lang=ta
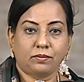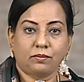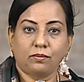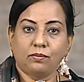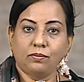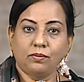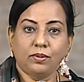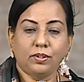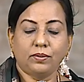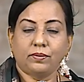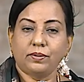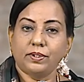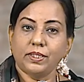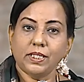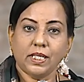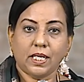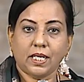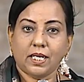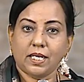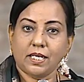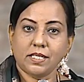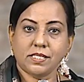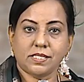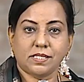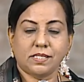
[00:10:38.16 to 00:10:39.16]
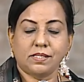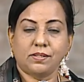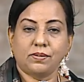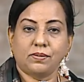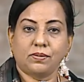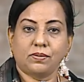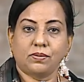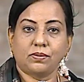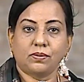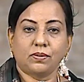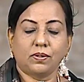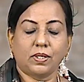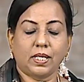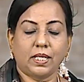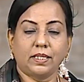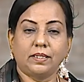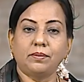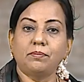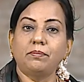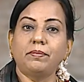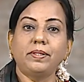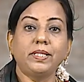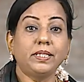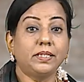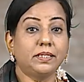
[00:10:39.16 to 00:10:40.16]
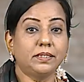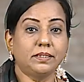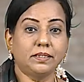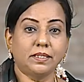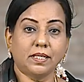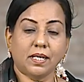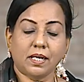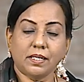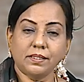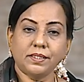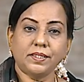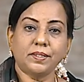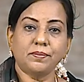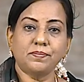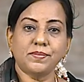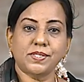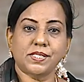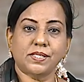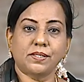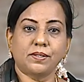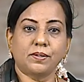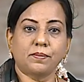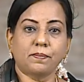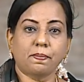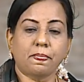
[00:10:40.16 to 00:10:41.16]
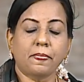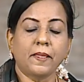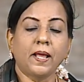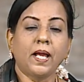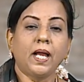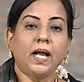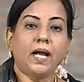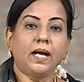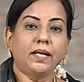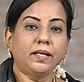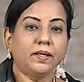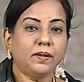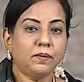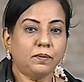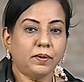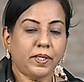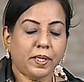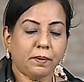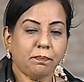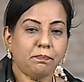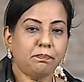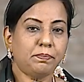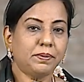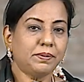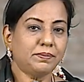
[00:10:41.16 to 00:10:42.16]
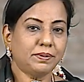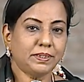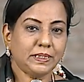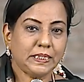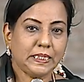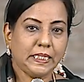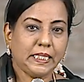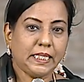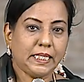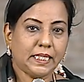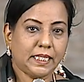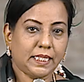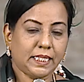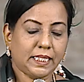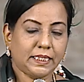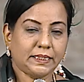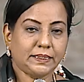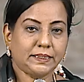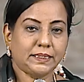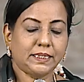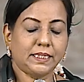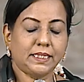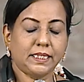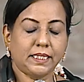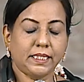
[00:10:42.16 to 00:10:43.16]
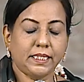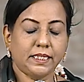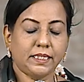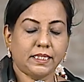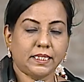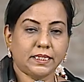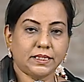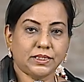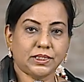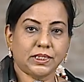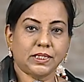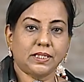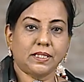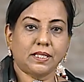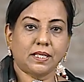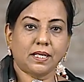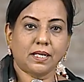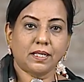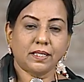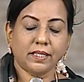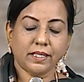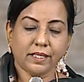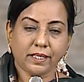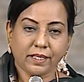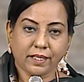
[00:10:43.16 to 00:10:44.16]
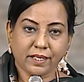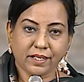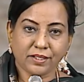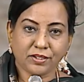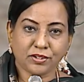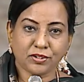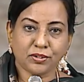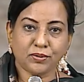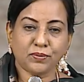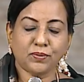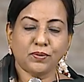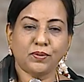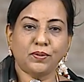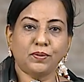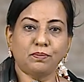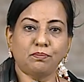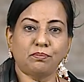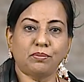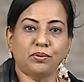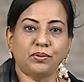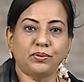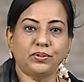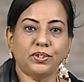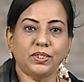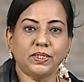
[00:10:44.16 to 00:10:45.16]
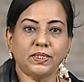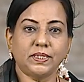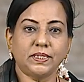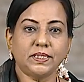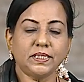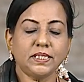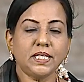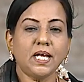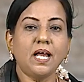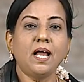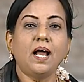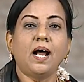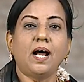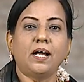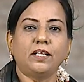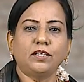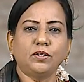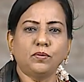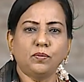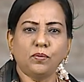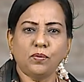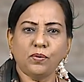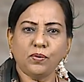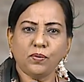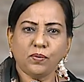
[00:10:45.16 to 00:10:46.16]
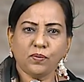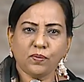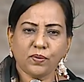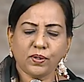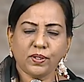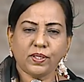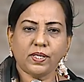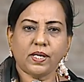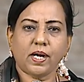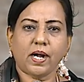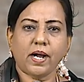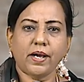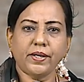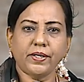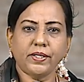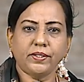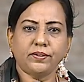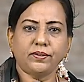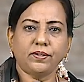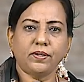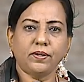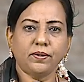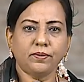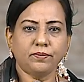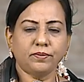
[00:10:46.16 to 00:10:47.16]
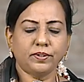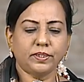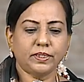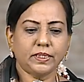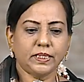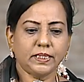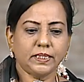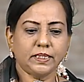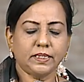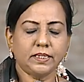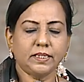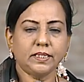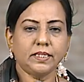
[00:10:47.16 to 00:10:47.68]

உங்களுக்கு வந்து ஆசை இருக்கும் அது மீது நாட்டம் செல்லும் ஆனால் எப்போ வந்து நீங்கள் கர்த்தரை ரட்சகராக ஏற்றுக்கொள்ளும்போது அந்த ஒரு ஒரு காரியத்திலையும் வந்து